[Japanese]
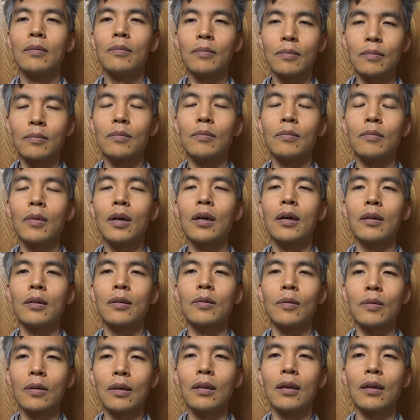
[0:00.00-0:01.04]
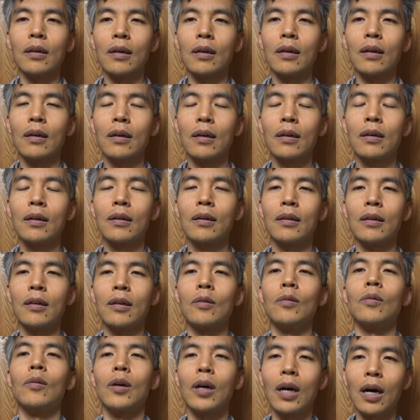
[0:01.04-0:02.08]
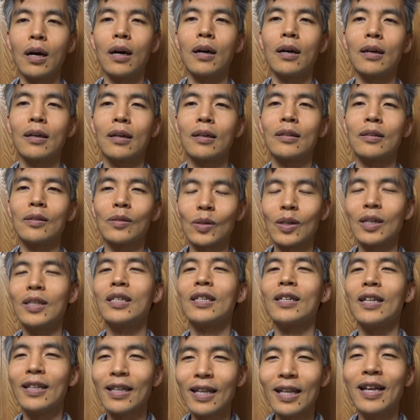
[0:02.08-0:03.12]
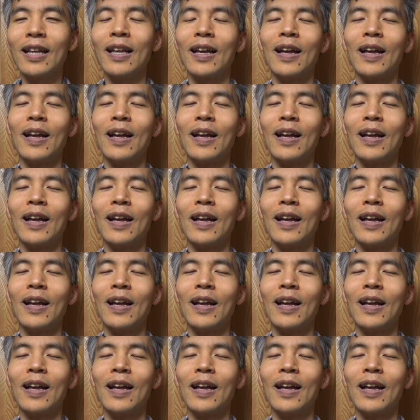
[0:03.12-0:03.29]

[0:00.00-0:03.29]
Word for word: うん、まあそれで行こうかという感じでね